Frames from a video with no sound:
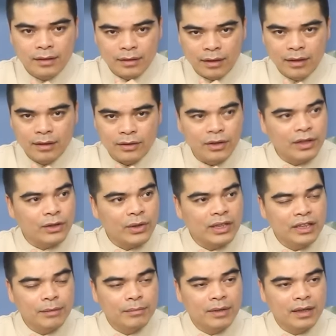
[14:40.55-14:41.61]
Đó, đó là quan
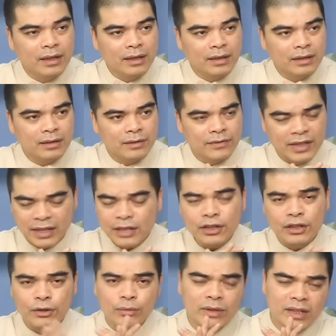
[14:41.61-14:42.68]
niệm về cách
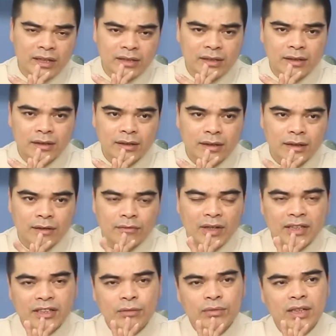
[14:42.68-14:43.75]
thờ cúng từ ngày xưa.
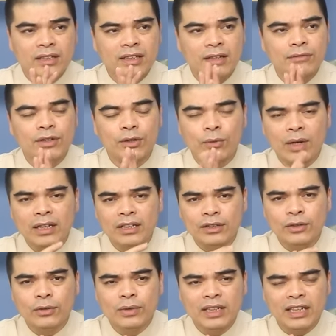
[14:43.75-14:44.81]
Và trong thời gian vừa qua thì
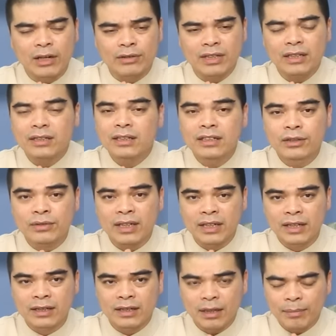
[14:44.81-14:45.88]
tôi cũng đi khảo sát rất nhiều gia
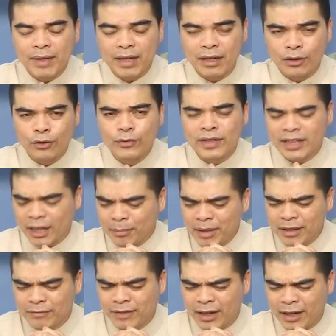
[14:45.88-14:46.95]
đình, đặc biệt là ở khu vực Thái
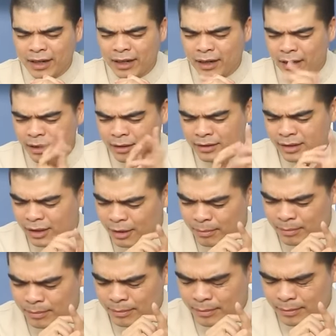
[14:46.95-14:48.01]
Bình và ở Gia Lâm.
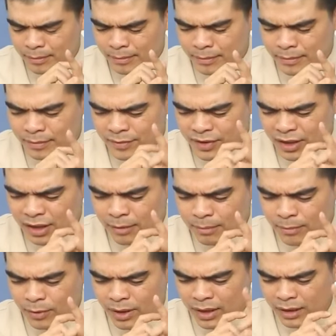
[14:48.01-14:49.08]
Gia
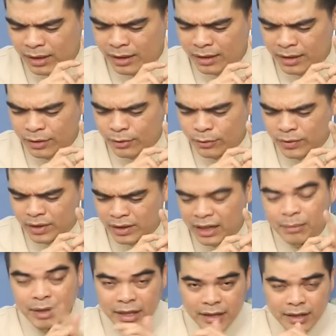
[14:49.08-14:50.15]
Lâm hoặc là ở cái khu vực
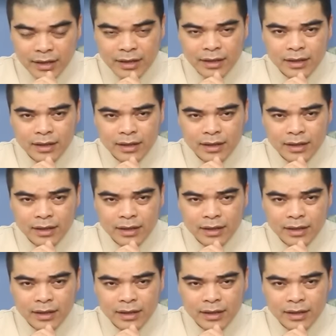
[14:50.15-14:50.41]
Nam Định ấy